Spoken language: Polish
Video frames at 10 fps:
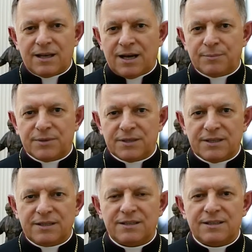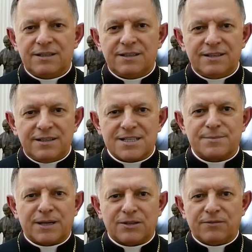aby nie
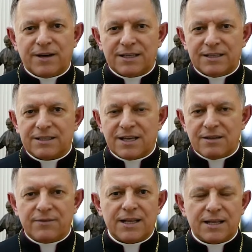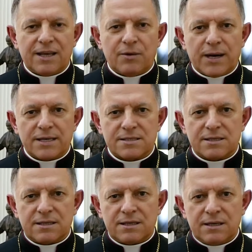zmarnowali tej wielkiej
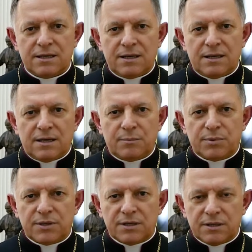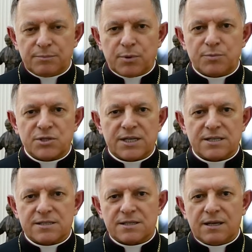łaski, by
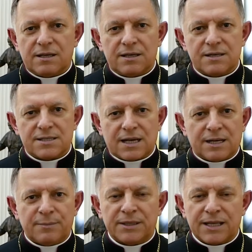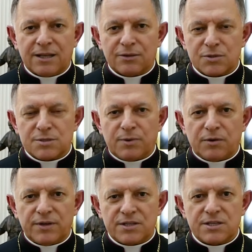poprzez sakramentalną
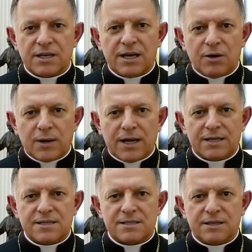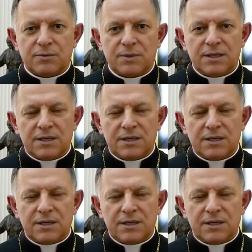spowiedź, Eucharystię,